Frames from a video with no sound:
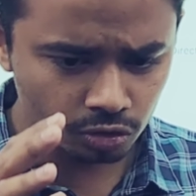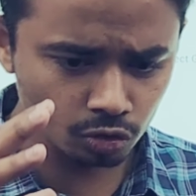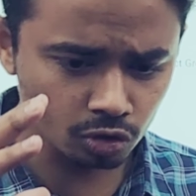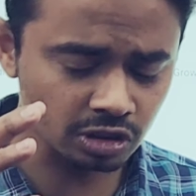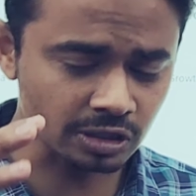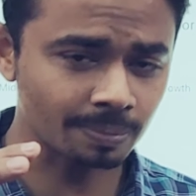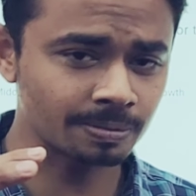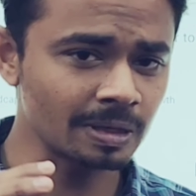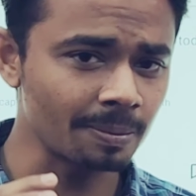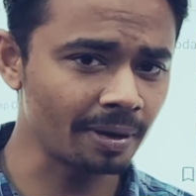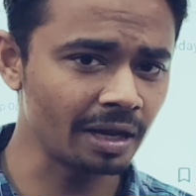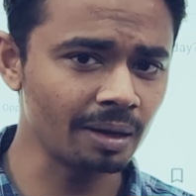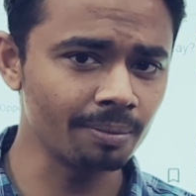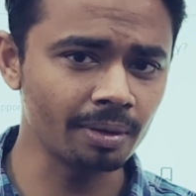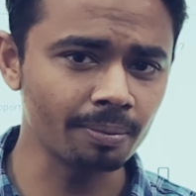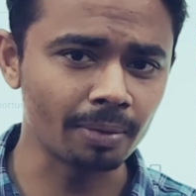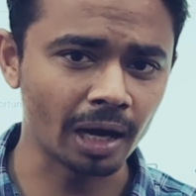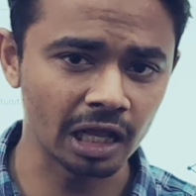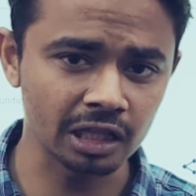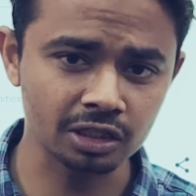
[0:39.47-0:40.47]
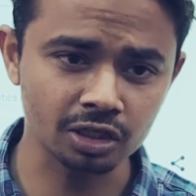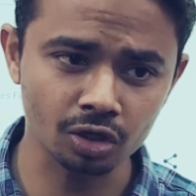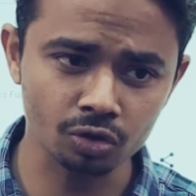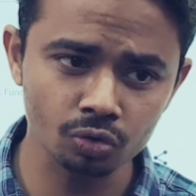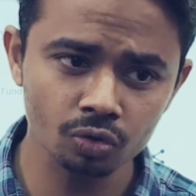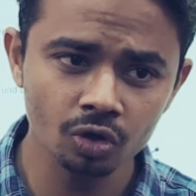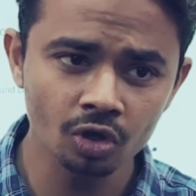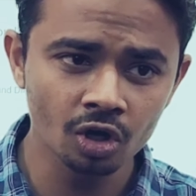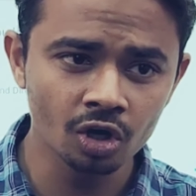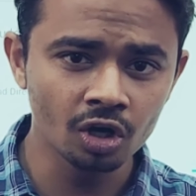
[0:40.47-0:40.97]
तो सबसे पहले मैं बात
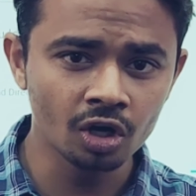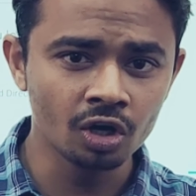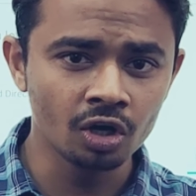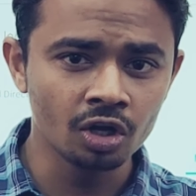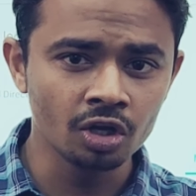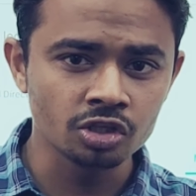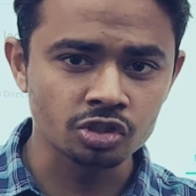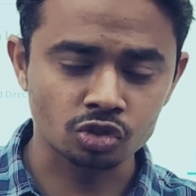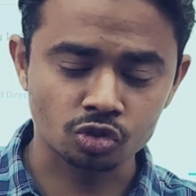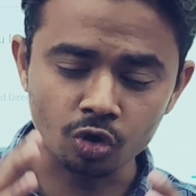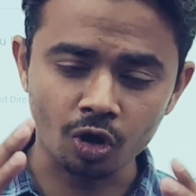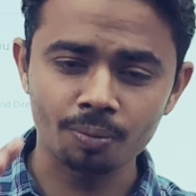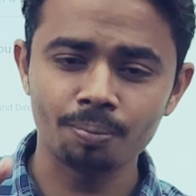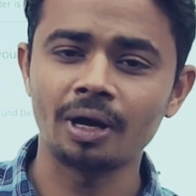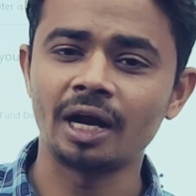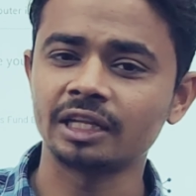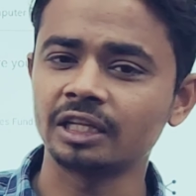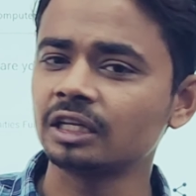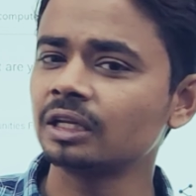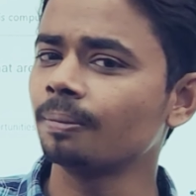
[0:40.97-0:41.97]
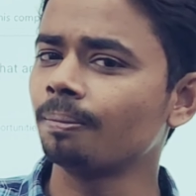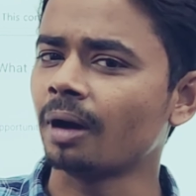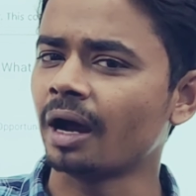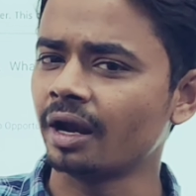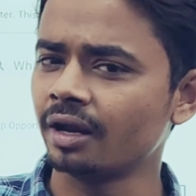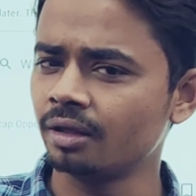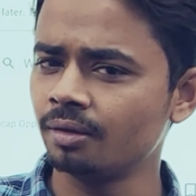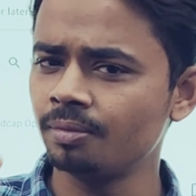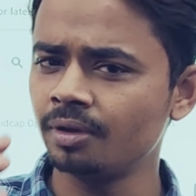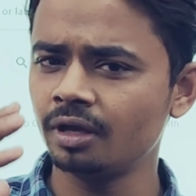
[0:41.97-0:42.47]
करूं स्टॉक मार्केट के
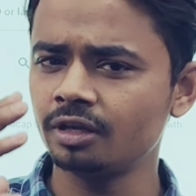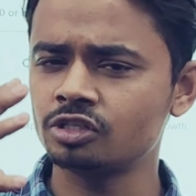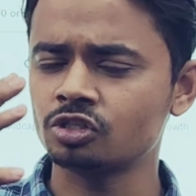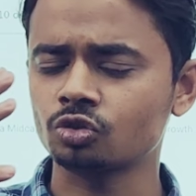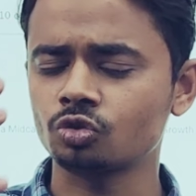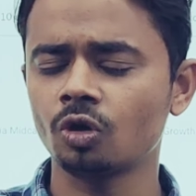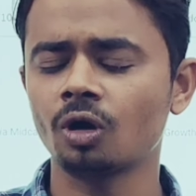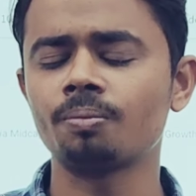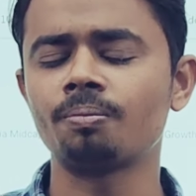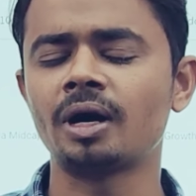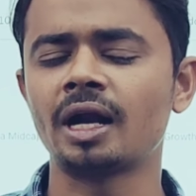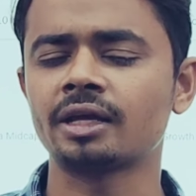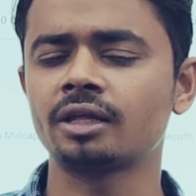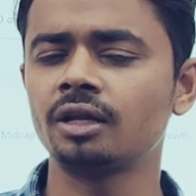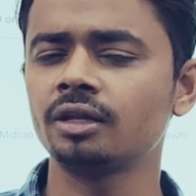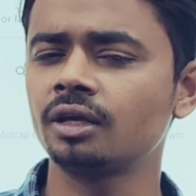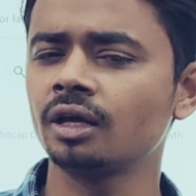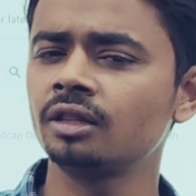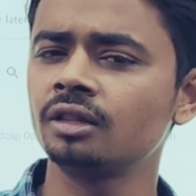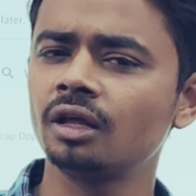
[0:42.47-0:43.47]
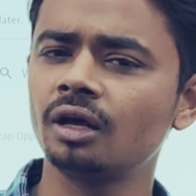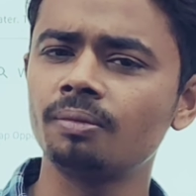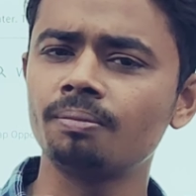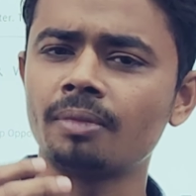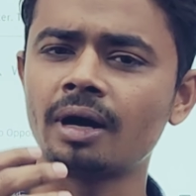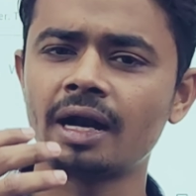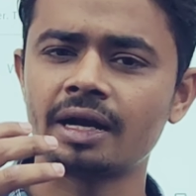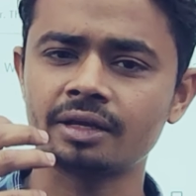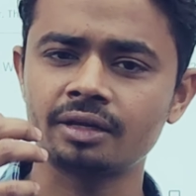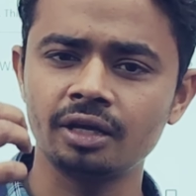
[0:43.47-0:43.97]
बारे में स्टॉक मार्केट के अंदर
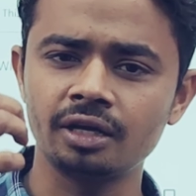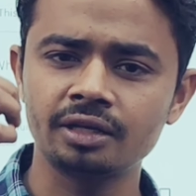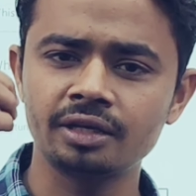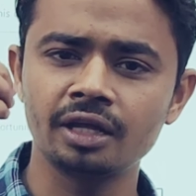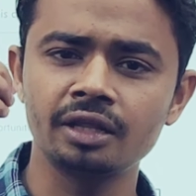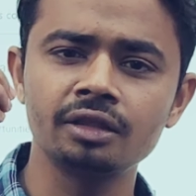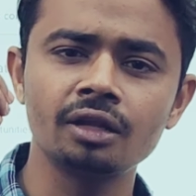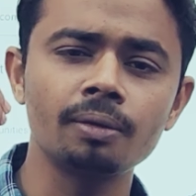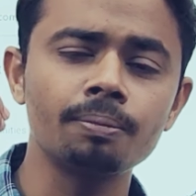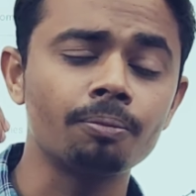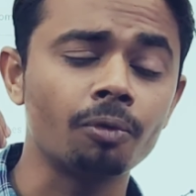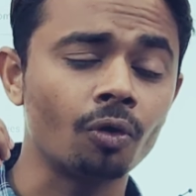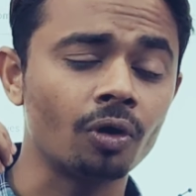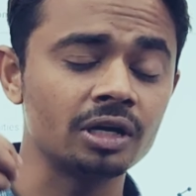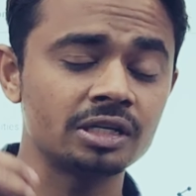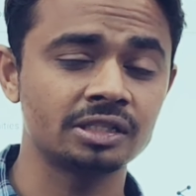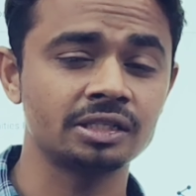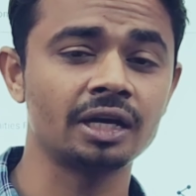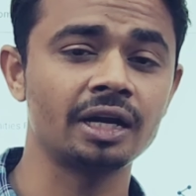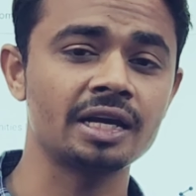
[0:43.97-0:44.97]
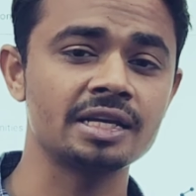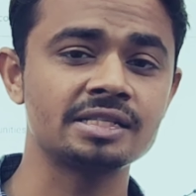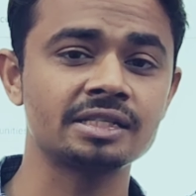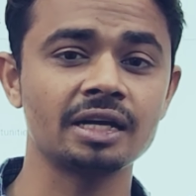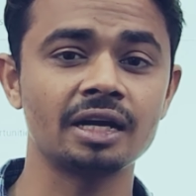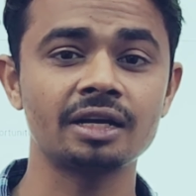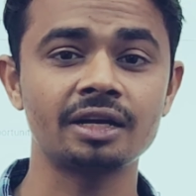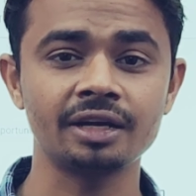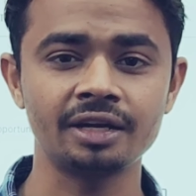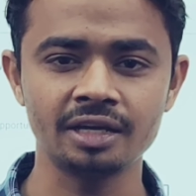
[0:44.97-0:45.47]
मार्केट के अंदर बहुत सारा
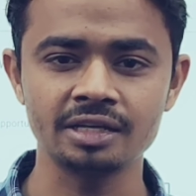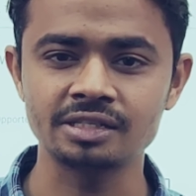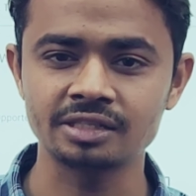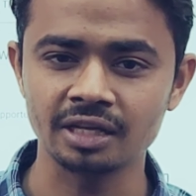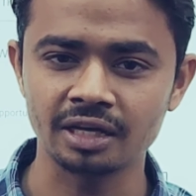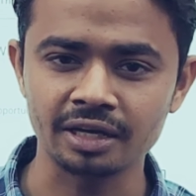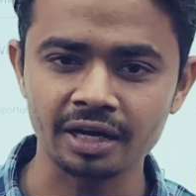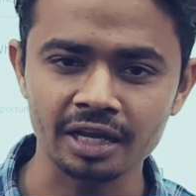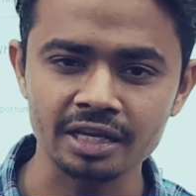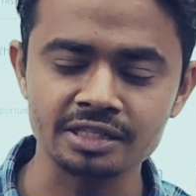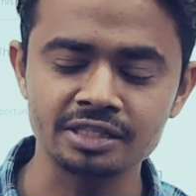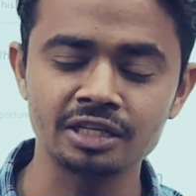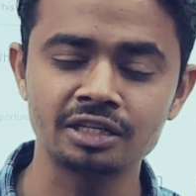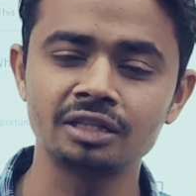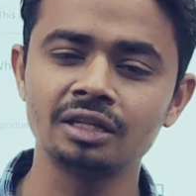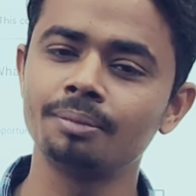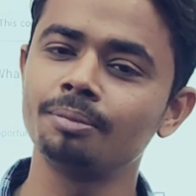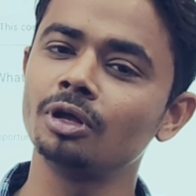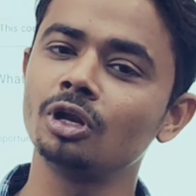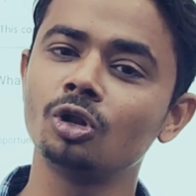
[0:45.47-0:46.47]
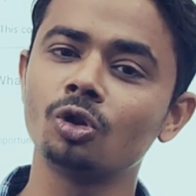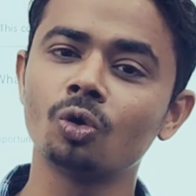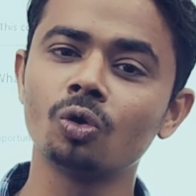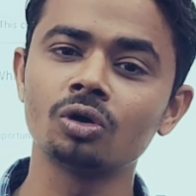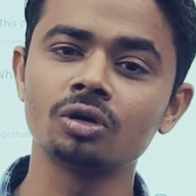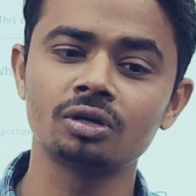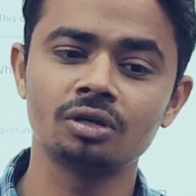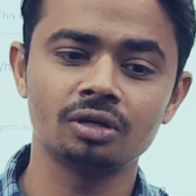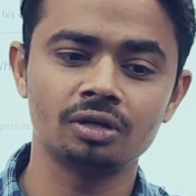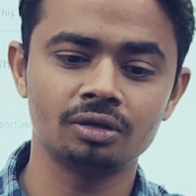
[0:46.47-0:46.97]
इसका क्रेज चल रहा है जितने भी
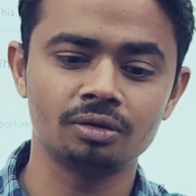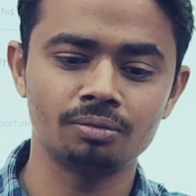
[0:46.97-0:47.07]
लोग